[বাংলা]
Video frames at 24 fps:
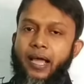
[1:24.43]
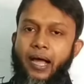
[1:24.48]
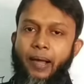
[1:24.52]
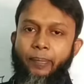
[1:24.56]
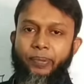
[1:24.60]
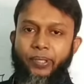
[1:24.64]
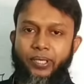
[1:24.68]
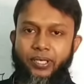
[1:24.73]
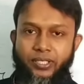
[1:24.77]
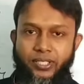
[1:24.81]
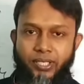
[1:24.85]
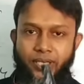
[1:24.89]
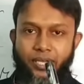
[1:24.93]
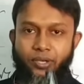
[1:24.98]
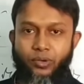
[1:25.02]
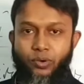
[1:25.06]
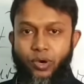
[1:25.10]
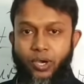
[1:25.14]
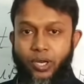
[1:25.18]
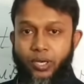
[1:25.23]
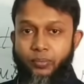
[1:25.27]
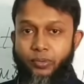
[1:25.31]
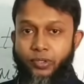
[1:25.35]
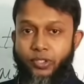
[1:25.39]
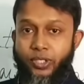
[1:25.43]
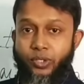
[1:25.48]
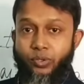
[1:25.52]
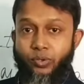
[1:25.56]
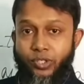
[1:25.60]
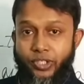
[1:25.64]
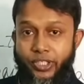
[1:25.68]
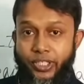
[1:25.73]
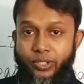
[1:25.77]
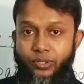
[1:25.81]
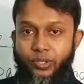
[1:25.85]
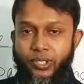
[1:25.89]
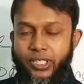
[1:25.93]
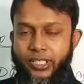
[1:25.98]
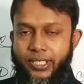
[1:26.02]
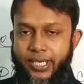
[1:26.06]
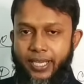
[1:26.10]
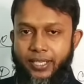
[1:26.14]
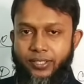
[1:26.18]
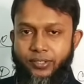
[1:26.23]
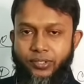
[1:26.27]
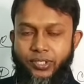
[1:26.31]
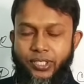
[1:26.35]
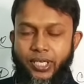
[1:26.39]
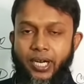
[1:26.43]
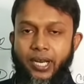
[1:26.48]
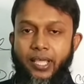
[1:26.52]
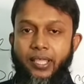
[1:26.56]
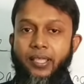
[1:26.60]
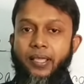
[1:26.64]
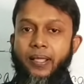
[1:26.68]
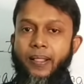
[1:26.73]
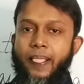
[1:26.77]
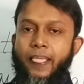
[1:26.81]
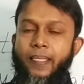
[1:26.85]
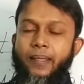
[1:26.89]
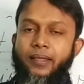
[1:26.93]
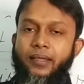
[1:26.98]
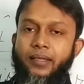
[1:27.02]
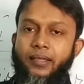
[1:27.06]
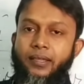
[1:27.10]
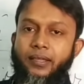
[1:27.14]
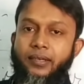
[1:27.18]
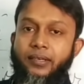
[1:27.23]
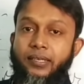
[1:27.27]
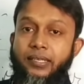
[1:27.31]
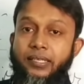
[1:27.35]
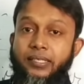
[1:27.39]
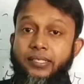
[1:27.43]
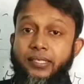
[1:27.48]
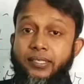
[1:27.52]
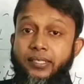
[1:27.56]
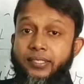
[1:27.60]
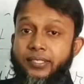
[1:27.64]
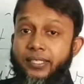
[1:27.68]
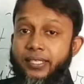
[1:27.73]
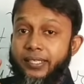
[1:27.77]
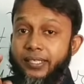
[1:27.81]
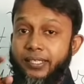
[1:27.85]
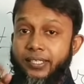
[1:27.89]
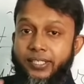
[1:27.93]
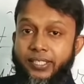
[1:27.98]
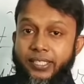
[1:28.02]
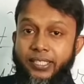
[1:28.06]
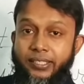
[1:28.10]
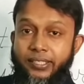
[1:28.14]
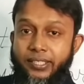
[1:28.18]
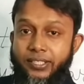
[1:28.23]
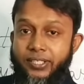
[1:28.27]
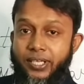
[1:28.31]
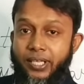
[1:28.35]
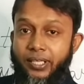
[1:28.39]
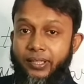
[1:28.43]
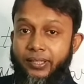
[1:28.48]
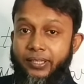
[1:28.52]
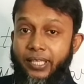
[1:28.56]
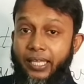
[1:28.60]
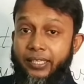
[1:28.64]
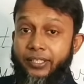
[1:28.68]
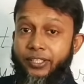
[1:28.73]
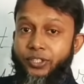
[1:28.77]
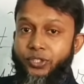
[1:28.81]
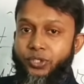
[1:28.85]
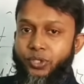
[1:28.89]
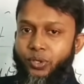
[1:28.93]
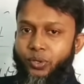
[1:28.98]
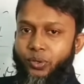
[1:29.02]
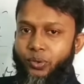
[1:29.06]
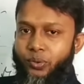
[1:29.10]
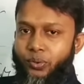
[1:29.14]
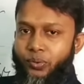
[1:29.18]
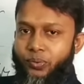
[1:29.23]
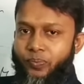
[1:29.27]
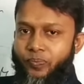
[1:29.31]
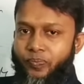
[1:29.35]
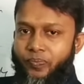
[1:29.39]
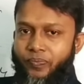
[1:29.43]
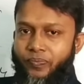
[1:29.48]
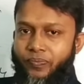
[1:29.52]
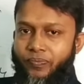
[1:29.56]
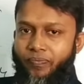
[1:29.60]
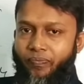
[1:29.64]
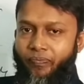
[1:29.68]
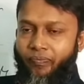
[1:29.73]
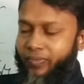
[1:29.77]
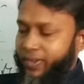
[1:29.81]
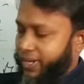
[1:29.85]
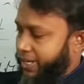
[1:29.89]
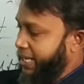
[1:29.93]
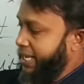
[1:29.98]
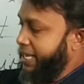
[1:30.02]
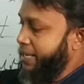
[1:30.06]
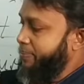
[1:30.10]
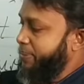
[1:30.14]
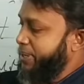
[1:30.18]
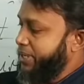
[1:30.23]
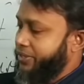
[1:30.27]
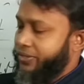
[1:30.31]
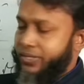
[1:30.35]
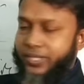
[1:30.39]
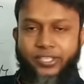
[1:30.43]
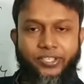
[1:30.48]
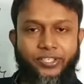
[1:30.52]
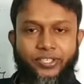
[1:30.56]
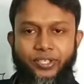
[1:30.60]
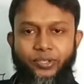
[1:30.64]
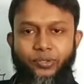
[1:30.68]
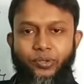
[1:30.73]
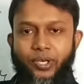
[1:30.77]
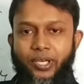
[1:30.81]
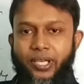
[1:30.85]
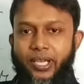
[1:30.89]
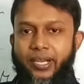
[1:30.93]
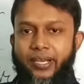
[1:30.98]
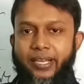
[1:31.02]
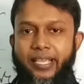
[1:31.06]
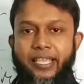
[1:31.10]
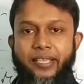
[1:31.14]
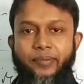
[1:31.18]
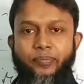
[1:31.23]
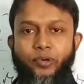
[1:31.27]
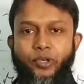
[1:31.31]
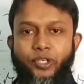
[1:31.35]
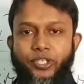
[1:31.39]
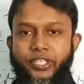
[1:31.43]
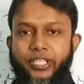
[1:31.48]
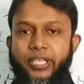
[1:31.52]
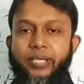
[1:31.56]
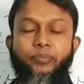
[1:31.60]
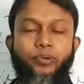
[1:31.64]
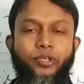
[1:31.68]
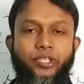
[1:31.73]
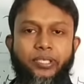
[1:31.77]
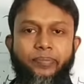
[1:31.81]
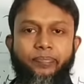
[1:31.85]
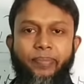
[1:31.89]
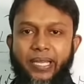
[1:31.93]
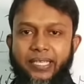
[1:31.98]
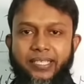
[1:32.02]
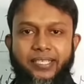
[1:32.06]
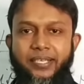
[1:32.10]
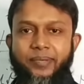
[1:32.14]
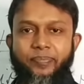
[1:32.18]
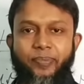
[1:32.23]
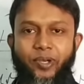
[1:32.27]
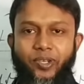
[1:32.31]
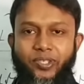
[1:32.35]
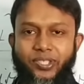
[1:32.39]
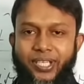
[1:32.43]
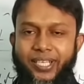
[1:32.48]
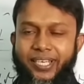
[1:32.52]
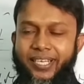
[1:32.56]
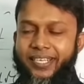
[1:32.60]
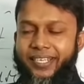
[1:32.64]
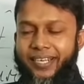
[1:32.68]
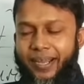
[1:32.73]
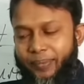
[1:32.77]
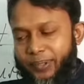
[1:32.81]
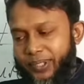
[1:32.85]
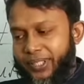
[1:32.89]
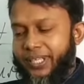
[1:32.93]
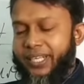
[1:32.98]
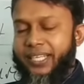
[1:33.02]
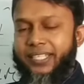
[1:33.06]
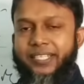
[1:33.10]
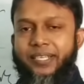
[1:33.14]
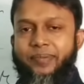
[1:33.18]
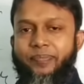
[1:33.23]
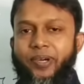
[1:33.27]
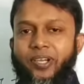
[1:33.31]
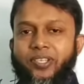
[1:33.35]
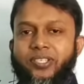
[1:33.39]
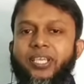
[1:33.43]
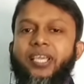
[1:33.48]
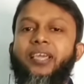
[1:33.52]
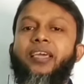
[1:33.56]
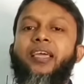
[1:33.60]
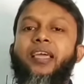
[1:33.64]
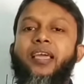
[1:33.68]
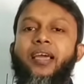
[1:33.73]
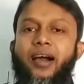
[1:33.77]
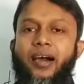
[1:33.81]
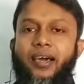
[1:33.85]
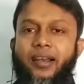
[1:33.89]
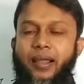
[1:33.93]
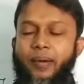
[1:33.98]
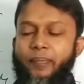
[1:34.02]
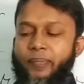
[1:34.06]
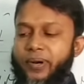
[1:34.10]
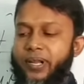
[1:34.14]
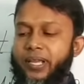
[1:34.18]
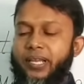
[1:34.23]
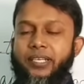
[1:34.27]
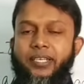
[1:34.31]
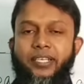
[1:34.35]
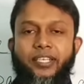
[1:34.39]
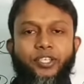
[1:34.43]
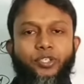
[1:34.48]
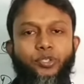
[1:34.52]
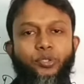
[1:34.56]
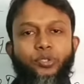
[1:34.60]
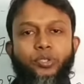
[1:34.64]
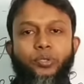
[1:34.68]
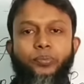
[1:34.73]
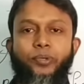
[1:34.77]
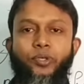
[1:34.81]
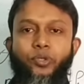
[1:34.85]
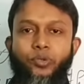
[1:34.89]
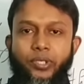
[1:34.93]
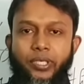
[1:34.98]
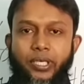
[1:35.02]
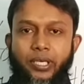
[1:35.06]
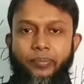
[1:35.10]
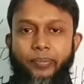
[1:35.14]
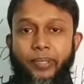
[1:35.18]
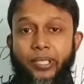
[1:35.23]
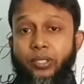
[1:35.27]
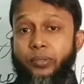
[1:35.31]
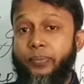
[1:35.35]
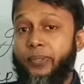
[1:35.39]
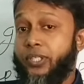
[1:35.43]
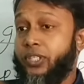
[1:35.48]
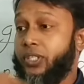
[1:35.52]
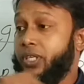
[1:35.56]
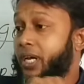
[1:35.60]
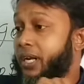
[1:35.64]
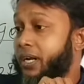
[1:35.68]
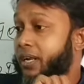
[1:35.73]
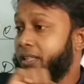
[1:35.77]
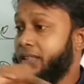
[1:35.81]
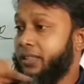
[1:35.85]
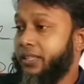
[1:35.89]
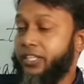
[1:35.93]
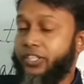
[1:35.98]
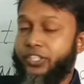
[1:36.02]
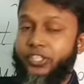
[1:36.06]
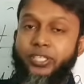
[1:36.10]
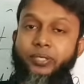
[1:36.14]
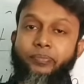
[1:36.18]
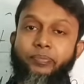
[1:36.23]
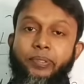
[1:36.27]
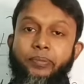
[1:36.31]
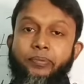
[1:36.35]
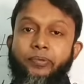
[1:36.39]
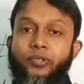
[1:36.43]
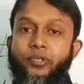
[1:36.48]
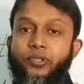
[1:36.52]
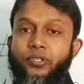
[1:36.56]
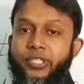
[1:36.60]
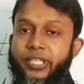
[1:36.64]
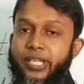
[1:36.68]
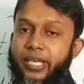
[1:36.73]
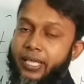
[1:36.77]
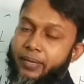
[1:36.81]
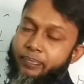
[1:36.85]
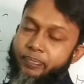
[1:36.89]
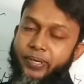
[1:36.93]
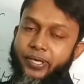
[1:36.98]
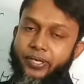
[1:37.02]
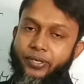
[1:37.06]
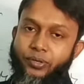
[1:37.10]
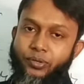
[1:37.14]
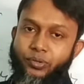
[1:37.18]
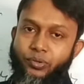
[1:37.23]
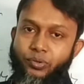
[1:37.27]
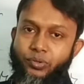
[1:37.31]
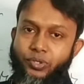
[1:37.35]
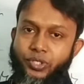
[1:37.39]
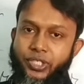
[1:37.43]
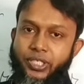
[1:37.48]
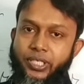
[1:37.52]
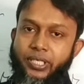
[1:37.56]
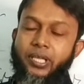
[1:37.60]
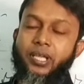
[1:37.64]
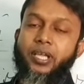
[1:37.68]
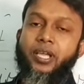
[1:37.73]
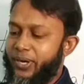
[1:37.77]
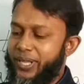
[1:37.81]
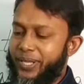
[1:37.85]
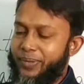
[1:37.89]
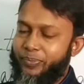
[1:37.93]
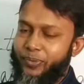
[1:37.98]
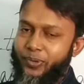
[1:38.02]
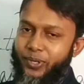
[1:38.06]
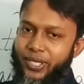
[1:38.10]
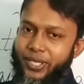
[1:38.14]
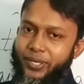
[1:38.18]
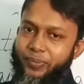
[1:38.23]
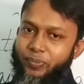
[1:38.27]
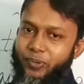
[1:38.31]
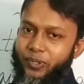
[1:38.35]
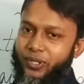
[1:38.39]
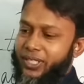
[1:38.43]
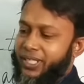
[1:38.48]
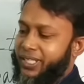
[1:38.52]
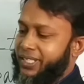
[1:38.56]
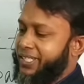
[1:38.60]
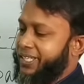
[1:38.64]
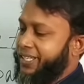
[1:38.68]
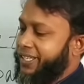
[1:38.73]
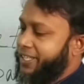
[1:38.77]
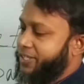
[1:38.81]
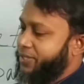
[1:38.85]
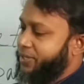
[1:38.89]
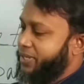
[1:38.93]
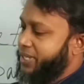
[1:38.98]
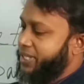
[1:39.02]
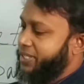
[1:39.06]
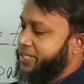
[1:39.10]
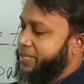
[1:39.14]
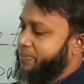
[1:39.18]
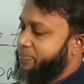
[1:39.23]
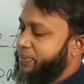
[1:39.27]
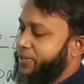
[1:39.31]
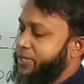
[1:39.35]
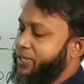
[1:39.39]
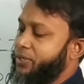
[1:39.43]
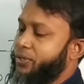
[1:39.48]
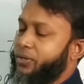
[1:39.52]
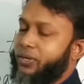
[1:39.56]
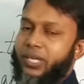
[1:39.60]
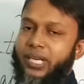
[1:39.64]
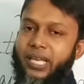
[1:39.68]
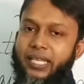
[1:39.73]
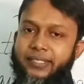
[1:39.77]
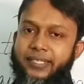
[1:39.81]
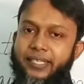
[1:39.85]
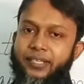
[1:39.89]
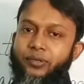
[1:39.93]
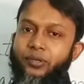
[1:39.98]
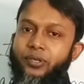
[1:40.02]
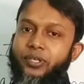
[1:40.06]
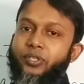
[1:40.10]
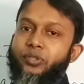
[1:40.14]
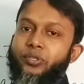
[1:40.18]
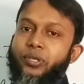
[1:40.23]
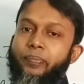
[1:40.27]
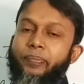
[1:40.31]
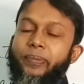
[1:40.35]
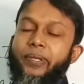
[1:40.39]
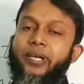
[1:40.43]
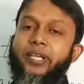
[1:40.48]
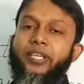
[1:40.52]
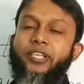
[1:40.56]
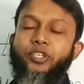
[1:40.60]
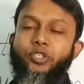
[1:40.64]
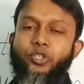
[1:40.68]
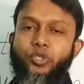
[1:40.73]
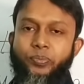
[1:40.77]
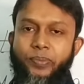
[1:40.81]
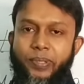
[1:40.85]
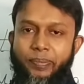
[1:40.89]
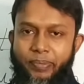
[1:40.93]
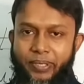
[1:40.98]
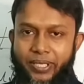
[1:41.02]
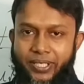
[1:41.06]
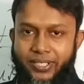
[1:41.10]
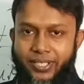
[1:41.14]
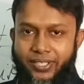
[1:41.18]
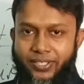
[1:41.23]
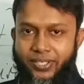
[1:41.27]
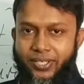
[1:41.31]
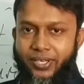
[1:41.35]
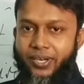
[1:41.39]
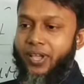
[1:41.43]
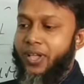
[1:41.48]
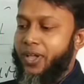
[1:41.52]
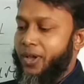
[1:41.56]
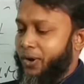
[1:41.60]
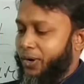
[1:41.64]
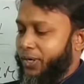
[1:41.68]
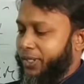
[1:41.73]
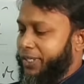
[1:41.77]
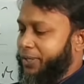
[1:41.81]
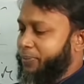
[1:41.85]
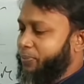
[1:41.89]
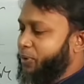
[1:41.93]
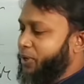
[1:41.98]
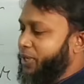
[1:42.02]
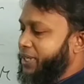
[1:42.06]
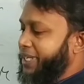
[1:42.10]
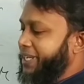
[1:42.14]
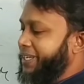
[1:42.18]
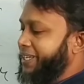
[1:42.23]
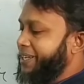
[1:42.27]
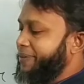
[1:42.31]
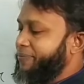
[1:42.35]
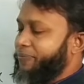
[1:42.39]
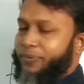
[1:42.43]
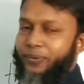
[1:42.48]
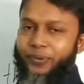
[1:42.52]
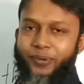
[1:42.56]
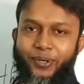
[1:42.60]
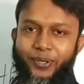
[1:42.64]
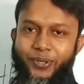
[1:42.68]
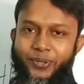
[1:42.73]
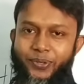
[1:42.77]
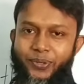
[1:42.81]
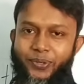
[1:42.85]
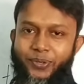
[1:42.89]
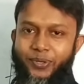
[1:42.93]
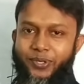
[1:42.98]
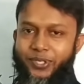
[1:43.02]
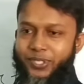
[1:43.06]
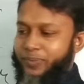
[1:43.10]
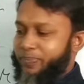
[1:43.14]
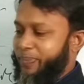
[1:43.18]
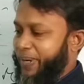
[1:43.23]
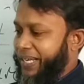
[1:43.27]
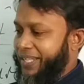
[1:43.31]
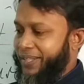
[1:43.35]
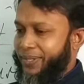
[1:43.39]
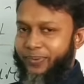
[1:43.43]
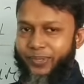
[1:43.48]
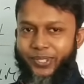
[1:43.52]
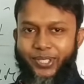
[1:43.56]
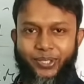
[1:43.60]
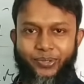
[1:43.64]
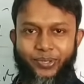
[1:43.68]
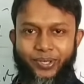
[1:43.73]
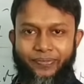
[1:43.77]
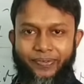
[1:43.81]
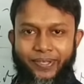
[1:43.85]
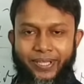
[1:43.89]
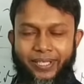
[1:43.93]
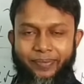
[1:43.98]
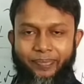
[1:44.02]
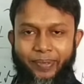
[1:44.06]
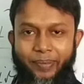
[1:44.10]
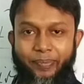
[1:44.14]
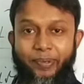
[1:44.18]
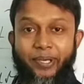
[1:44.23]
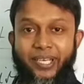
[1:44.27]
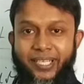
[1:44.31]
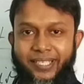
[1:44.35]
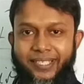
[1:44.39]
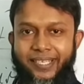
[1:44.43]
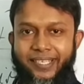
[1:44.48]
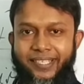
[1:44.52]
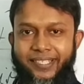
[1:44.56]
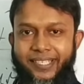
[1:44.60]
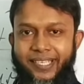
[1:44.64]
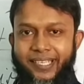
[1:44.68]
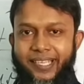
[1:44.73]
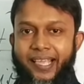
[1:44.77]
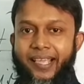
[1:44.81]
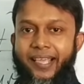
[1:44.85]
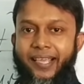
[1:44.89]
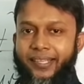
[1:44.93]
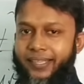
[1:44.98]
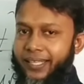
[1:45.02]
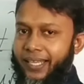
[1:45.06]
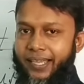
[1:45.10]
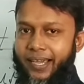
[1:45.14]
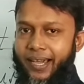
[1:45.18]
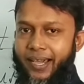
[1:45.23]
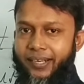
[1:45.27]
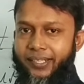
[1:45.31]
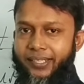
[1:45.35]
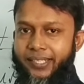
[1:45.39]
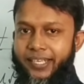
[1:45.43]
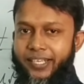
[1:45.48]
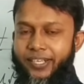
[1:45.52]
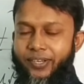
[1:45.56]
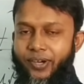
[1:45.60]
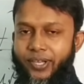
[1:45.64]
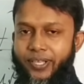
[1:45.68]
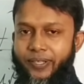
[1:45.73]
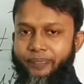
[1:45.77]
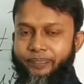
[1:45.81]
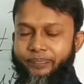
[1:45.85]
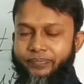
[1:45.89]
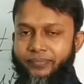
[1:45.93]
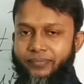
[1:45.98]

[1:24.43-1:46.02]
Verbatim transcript: আপনারা যারা ঘরে বসে কোনো শিক্ষকের সাহায্য ছাড়াই নিজে নিজে ইংলিশ শিখতে চান তাদের জন্য এই মেটেরিয়ালসটা দরকার এই বইটি এই বইটি বাজারে পাওয়া যায় না এটা আমাদের কাছেই পাওয়া যায় আর আমরা এটাকে সুন্দরবন এর মাধ্যমে সারা দেশের বিভিন্ন জেলায় প্রেরণ করছি এই বইয়ের প্রত্যেকটি লেসনের যে ভিডিও ক্লাস এগুলো কিন্তু আপনারা ইউটিউবে পেয়ে যাচ্ছেন অর্থাৎ বই কিনলে ফুল কোর্স বাড়িতে বসে করে ফেলতে পারবেন নিজে নিজেই তাই আর দেরি নয়